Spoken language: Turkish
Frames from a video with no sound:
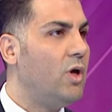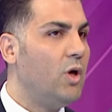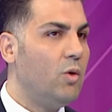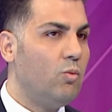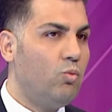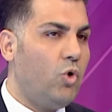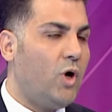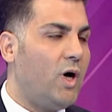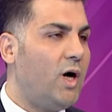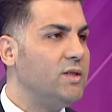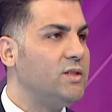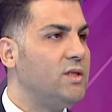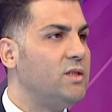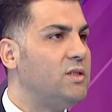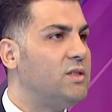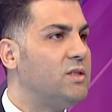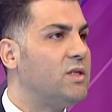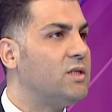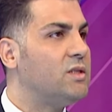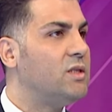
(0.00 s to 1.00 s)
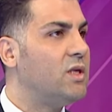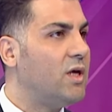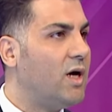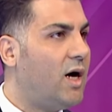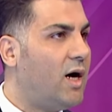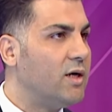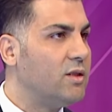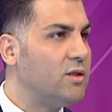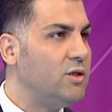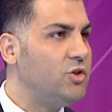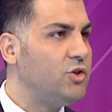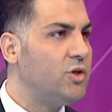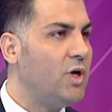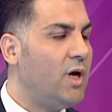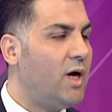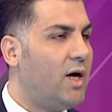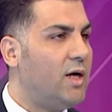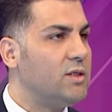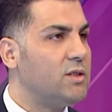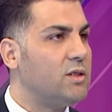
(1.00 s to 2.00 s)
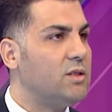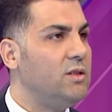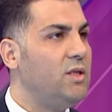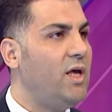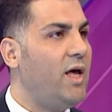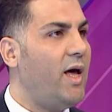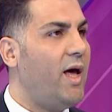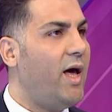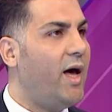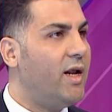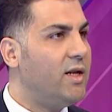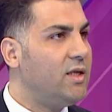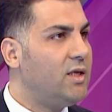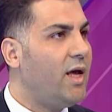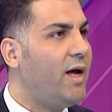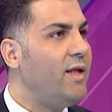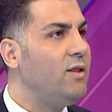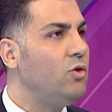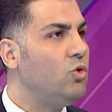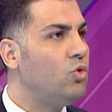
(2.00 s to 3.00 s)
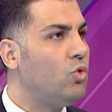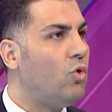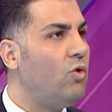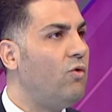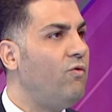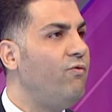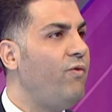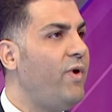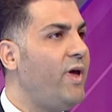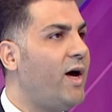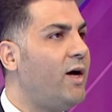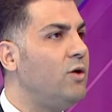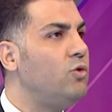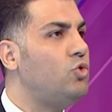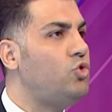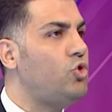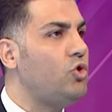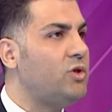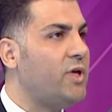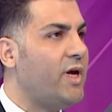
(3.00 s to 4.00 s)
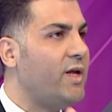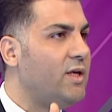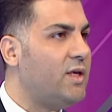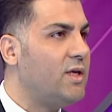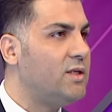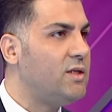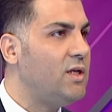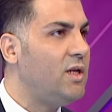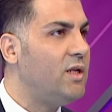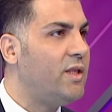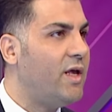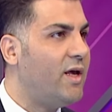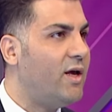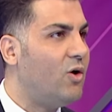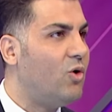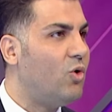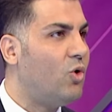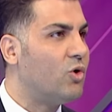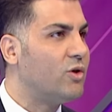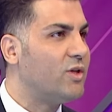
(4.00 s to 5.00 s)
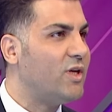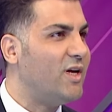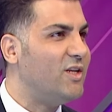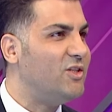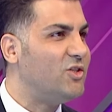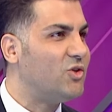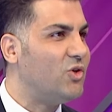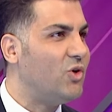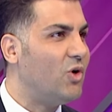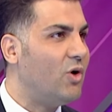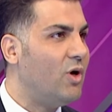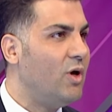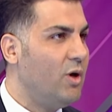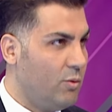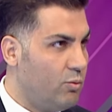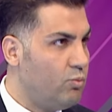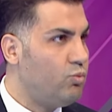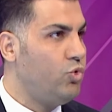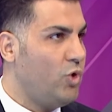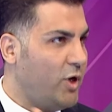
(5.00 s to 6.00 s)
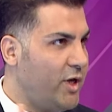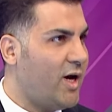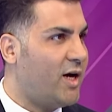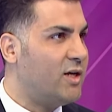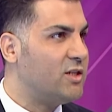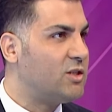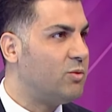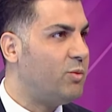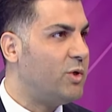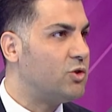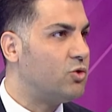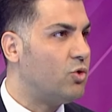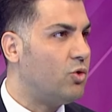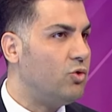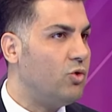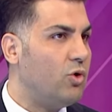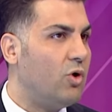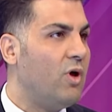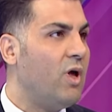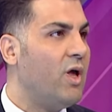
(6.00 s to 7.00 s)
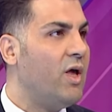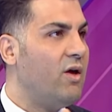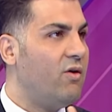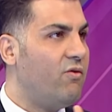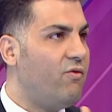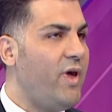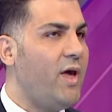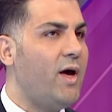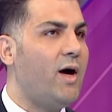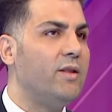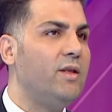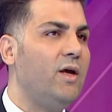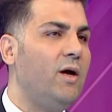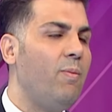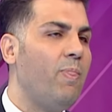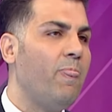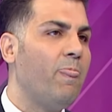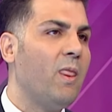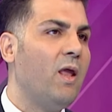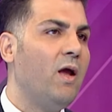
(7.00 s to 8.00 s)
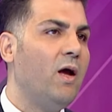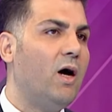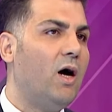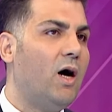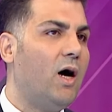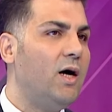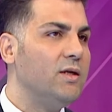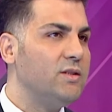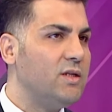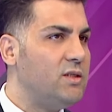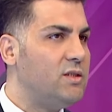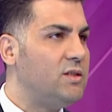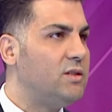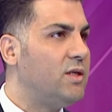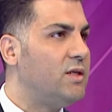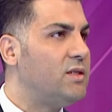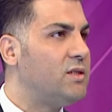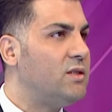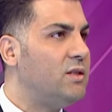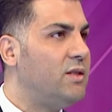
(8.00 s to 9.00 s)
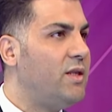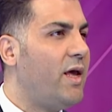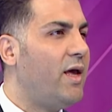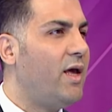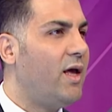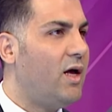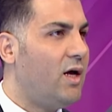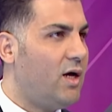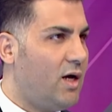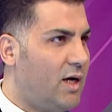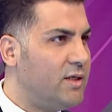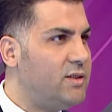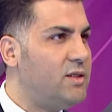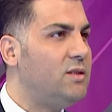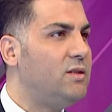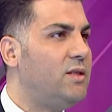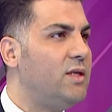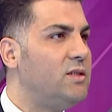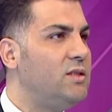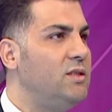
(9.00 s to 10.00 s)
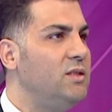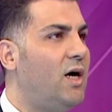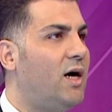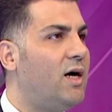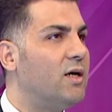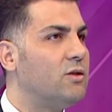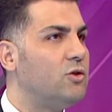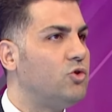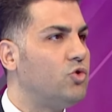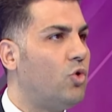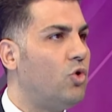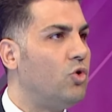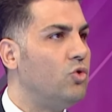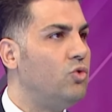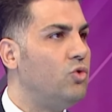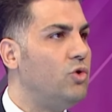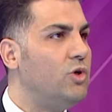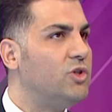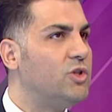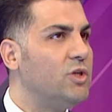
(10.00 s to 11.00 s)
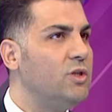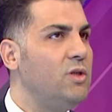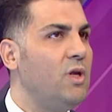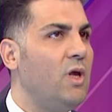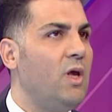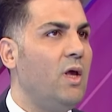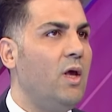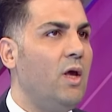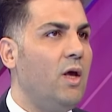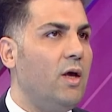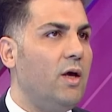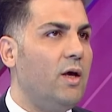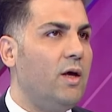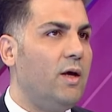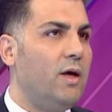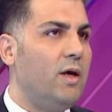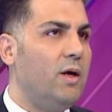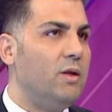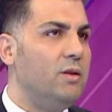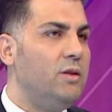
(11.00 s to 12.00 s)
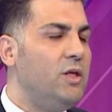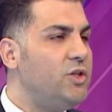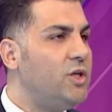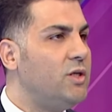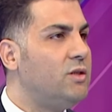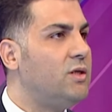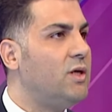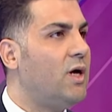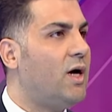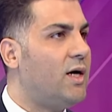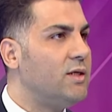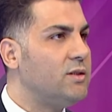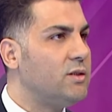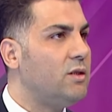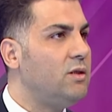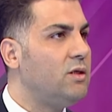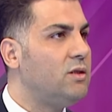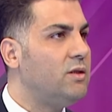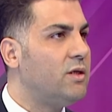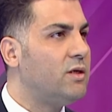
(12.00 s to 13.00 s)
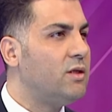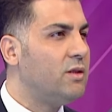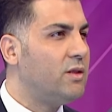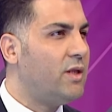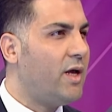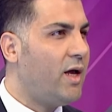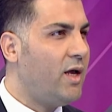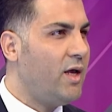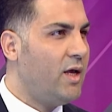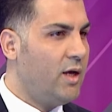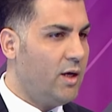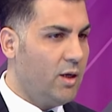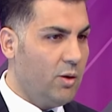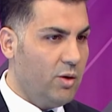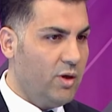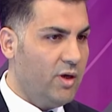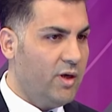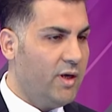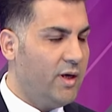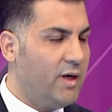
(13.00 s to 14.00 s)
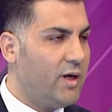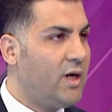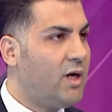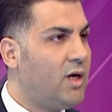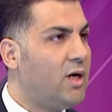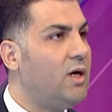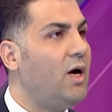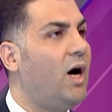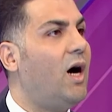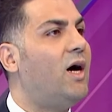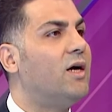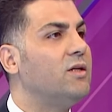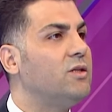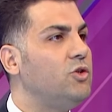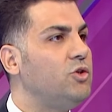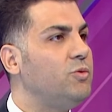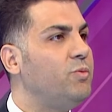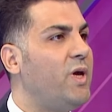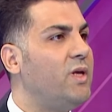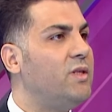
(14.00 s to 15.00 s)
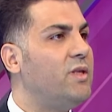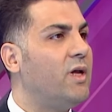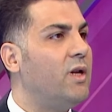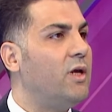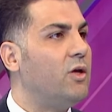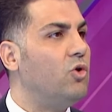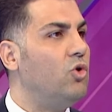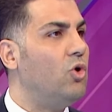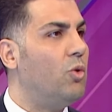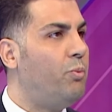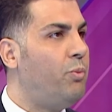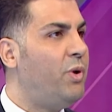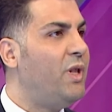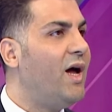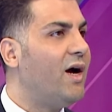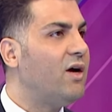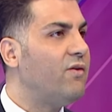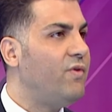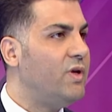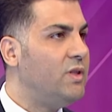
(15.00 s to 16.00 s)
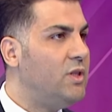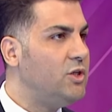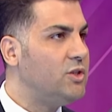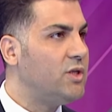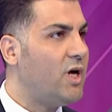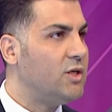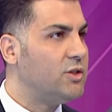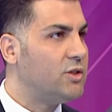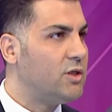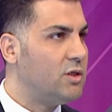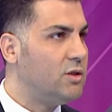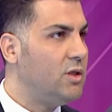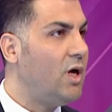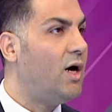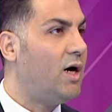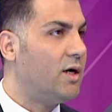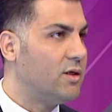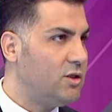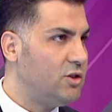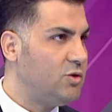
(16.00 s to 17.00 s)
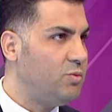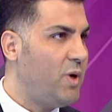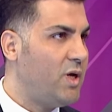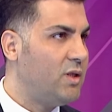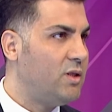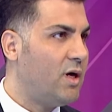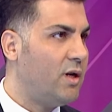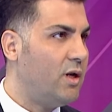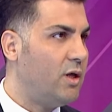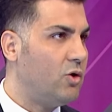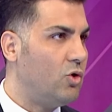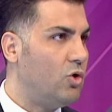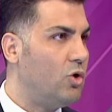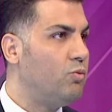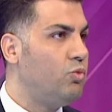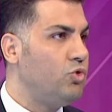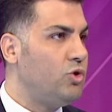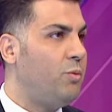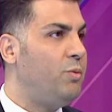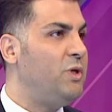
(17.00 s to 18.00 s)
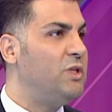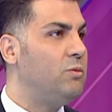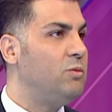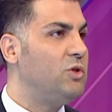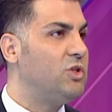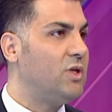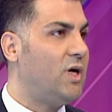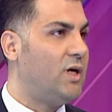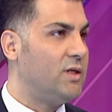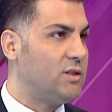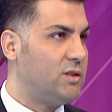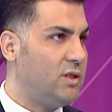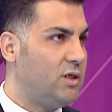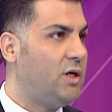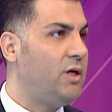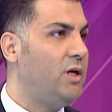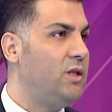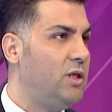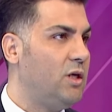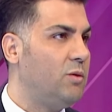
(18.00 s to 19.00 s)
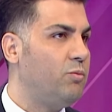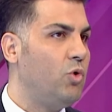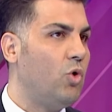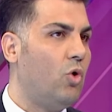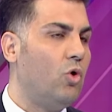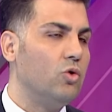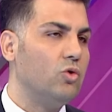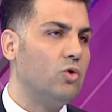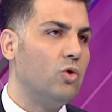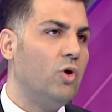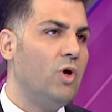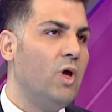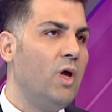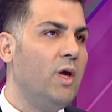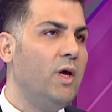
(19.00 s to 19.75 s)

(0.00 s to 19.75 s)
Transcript: Bu ağız asitesindeki artış aslında erken doğum veya düşük tehlikesiyle de ortaya çıkıyor. Buna yansıması oluyor. Veya da ağız asitesinde asitesinde artış olduğu için e, diş eti hastalıklarında e, artış meydana geliyor. Plak ve diş taşlarında artış meydana geliyor. Bu da bizim için aslında kritik bir olgu.